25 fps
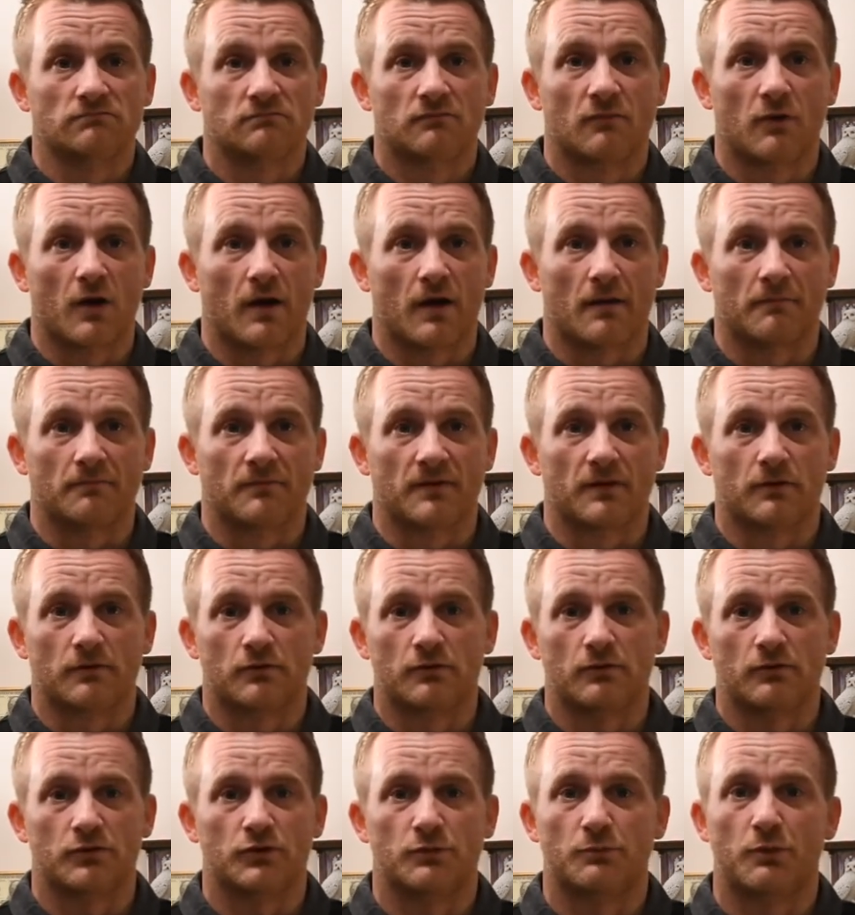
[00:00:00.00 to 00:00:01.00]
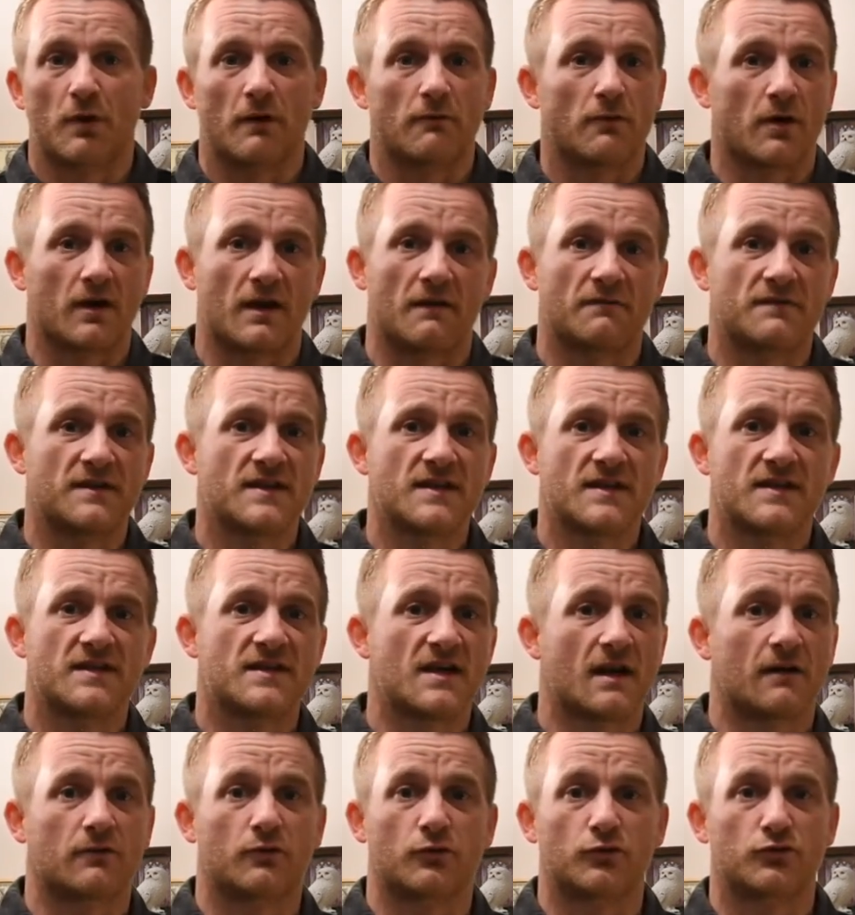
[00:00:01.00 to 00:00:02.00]
Voilà, euh, tu peux avoir la vie
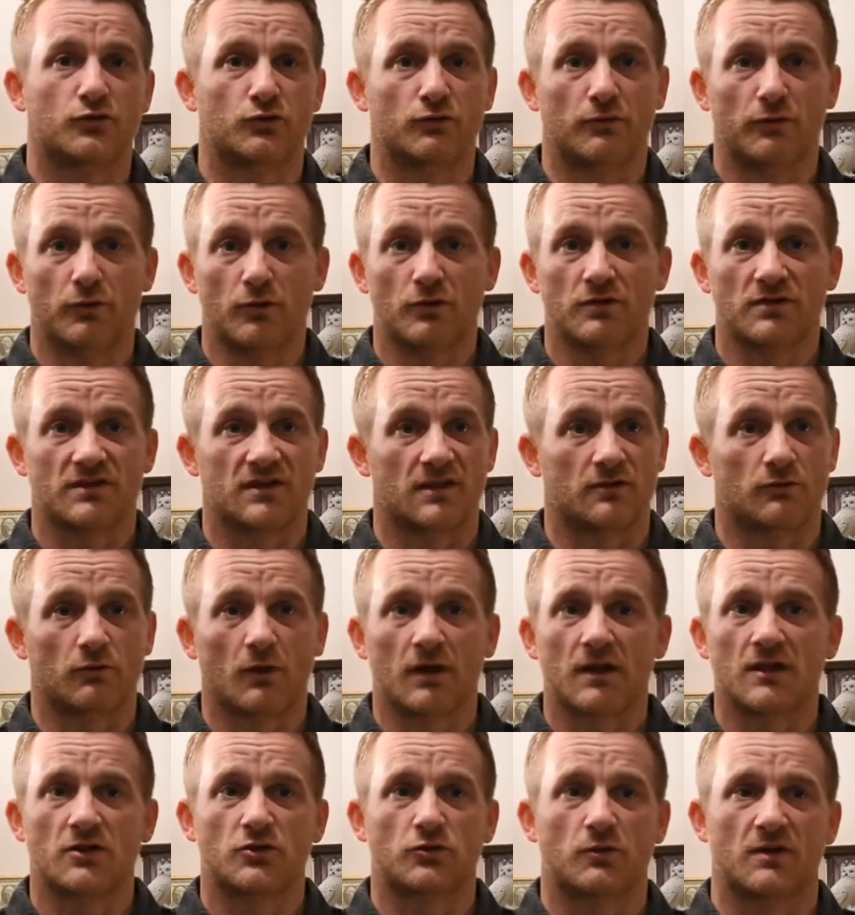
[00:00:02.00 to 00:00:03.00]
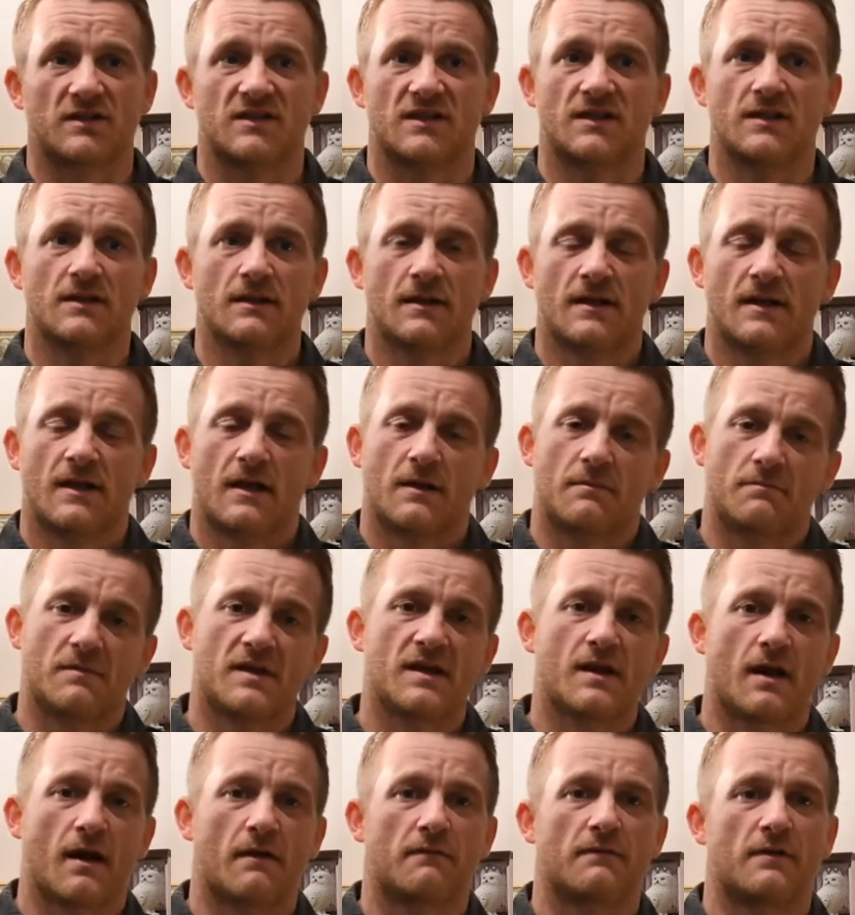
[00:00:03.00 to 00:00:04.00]
idéale que tu veux, c'est toi qui le choisis,
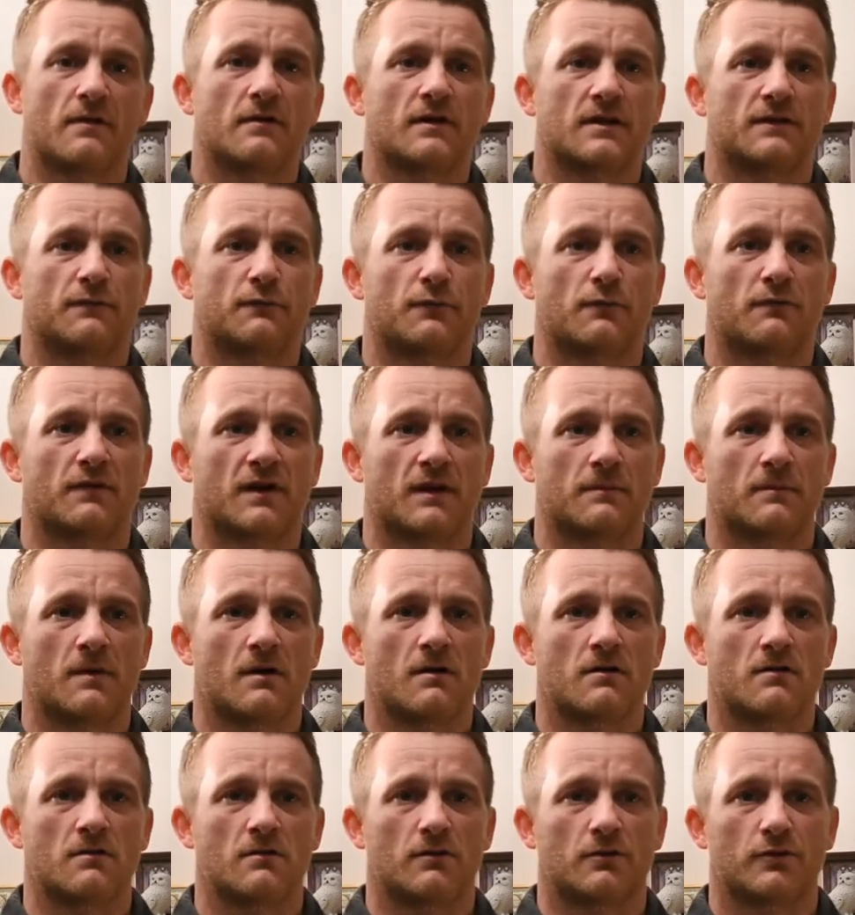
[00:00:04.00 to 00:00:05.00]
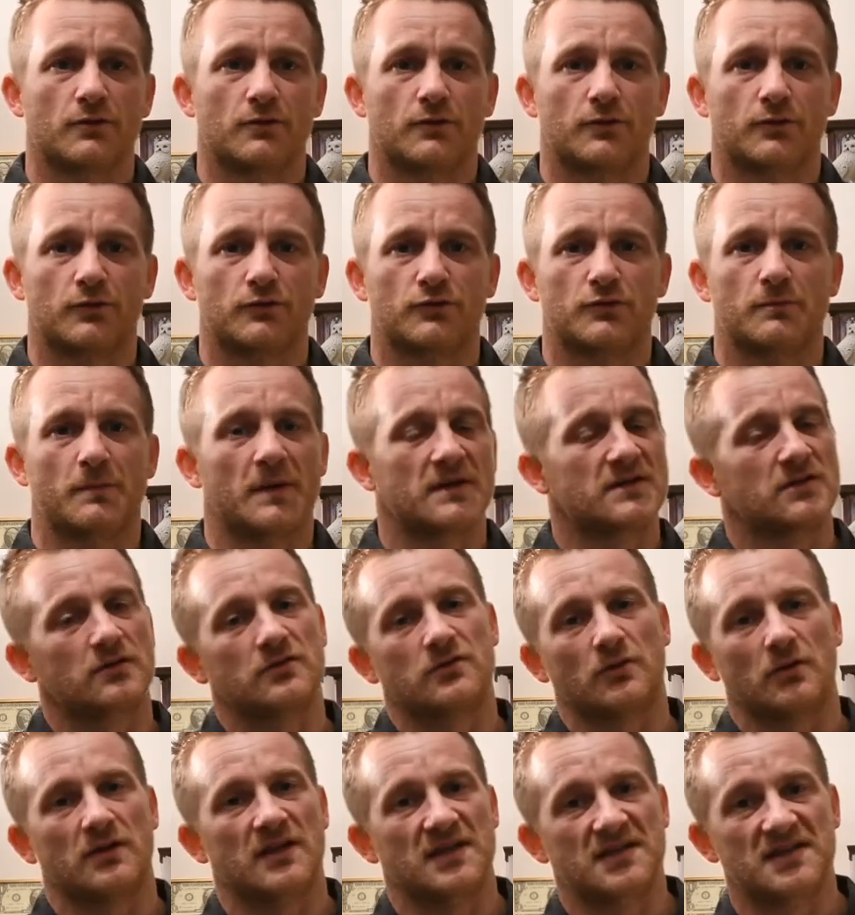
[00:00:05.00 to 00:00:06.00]
mais avant, il faut vraiment que tu passes
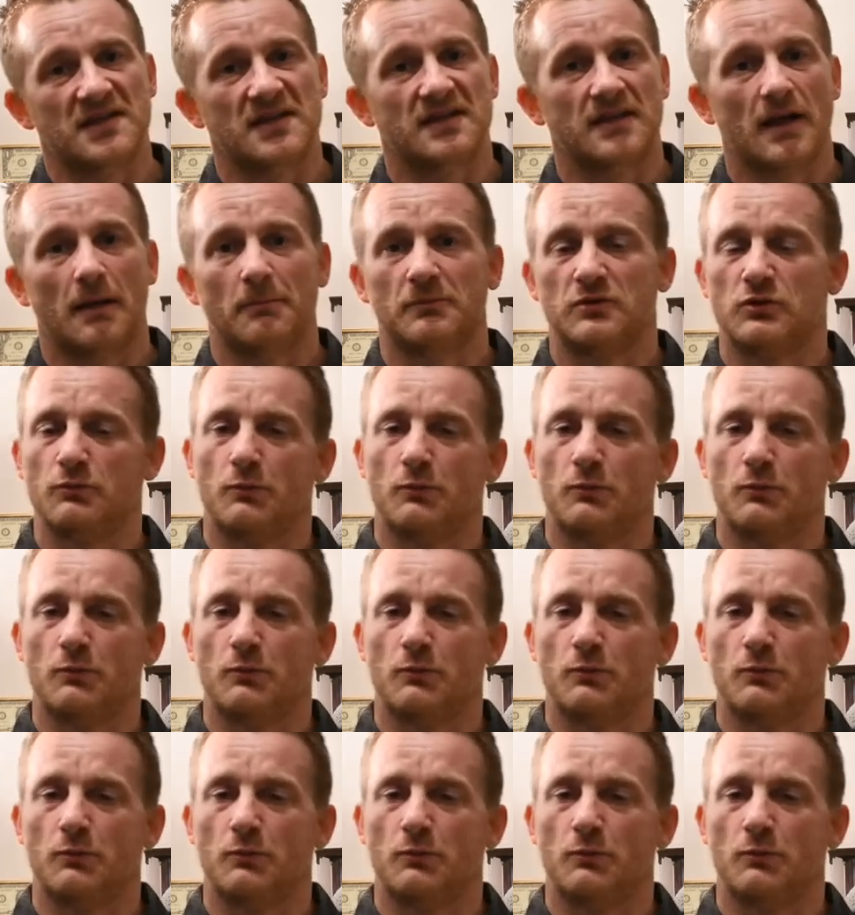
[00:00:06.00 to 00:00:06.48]
sur des étapes.